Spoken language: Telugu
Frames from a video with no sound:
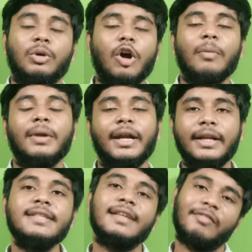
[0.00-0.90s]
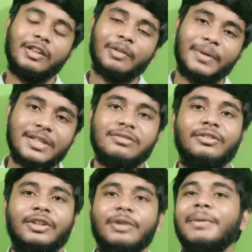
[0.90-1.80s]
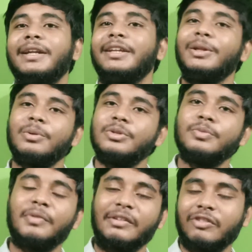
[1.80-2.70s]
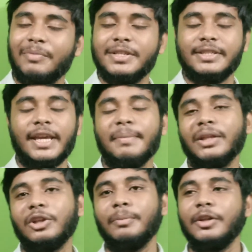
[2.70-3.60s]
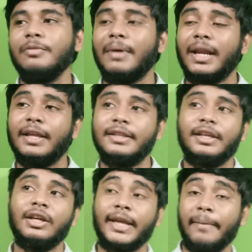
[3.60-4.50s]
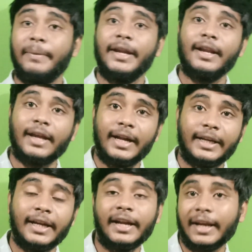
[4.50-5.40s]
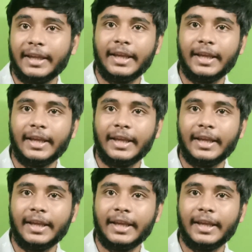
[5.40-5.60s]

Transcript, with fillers: టాప్లో అంటే సెవెంత్ ప్లేస్లో ఉన్నారు బట్ ఈరోజు పర్ఫార్మెన్స్ ఏమాత్రం లేదు బాలాదిత్య గారు కెప్టెన్ కంటెండర్